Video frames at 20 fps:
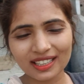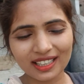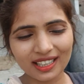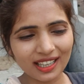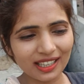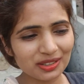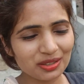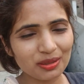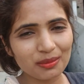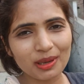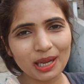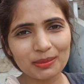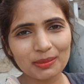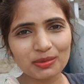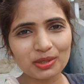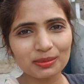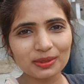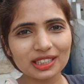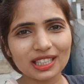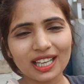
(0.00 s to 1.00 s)
है का तो हम
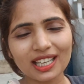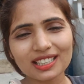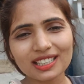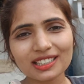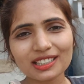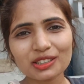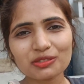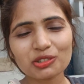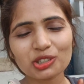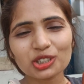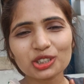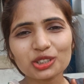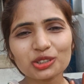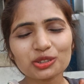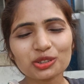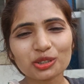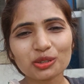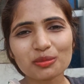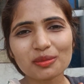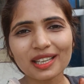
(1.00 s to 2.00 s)
आपको बता दें कि वो
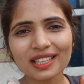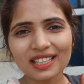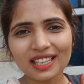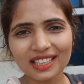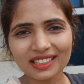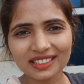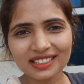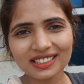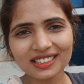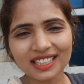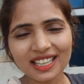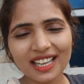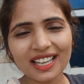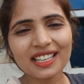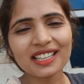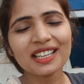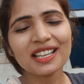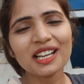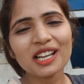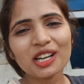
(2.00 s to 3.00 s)
यूट्यूबर नहीं है
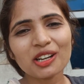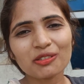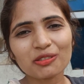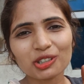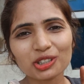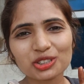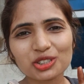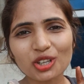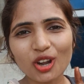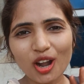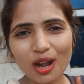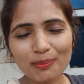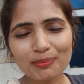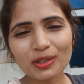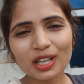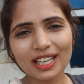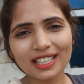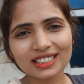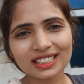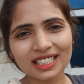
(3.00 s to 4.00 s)
वो जॉब
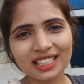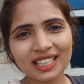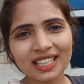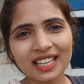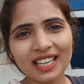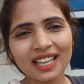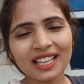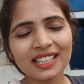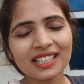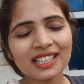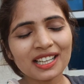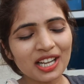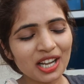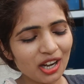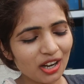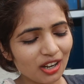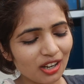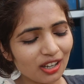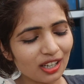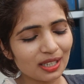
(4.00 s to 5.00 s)
करते हैं
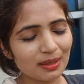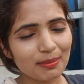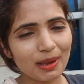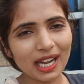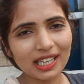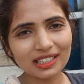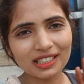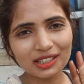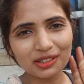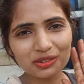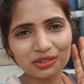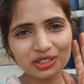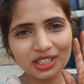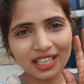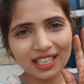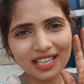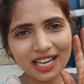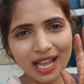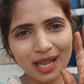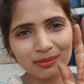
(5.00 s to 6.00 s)
और बाकी
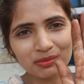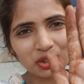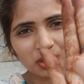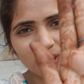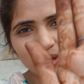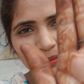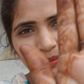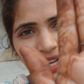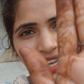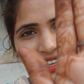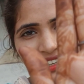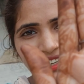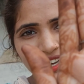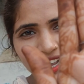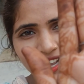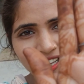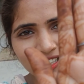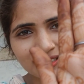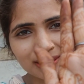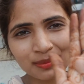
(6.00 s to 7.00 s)
उनका नाम तो हमारे
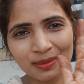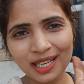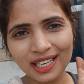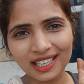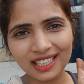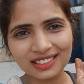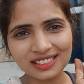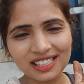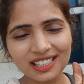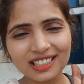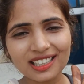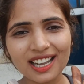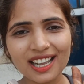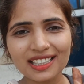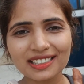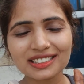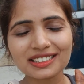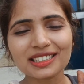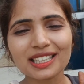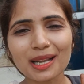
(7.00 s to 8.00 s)
हाथ में एस लिखा
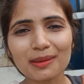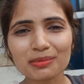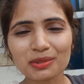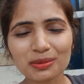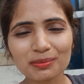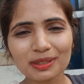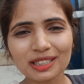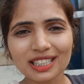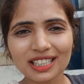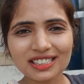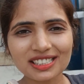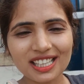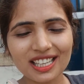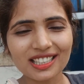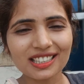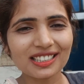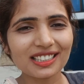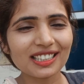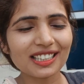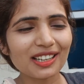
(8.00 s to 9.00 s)
इससे आपको पता
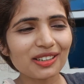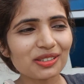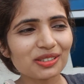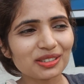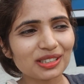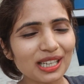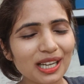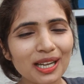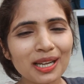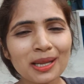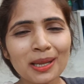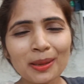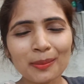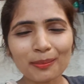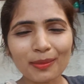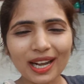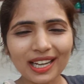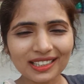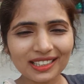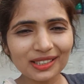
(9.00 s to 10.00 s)
चली गया होगा
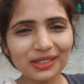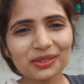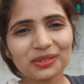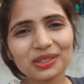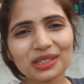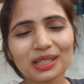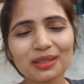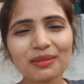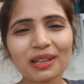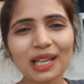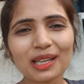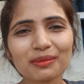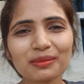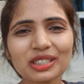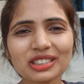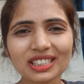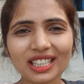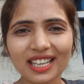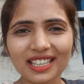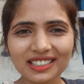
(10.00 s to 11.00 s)
बाकी उनके बारे
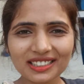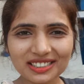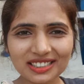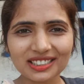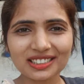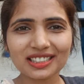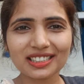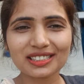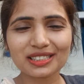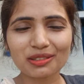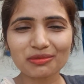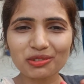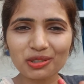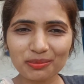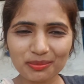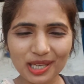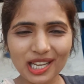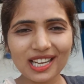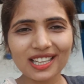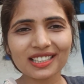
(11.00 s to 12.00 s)
में सारी चीज़ें जब वो
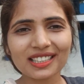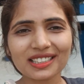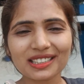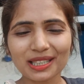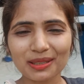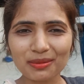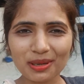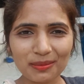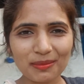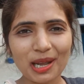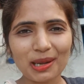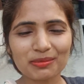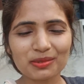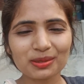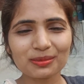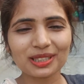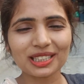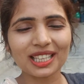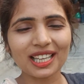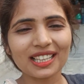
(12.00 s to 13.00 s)
मिलेंगे तब हम
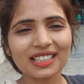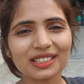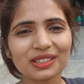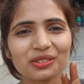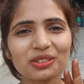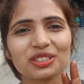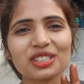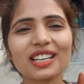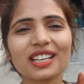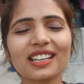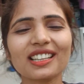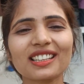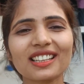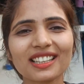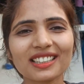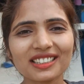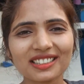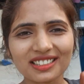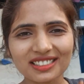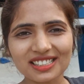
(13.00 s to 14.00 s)
आपको बताएंगे उस घड़ी का
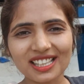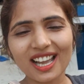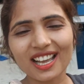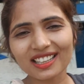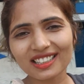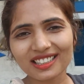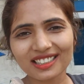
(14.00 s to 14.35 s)
इंतज़ार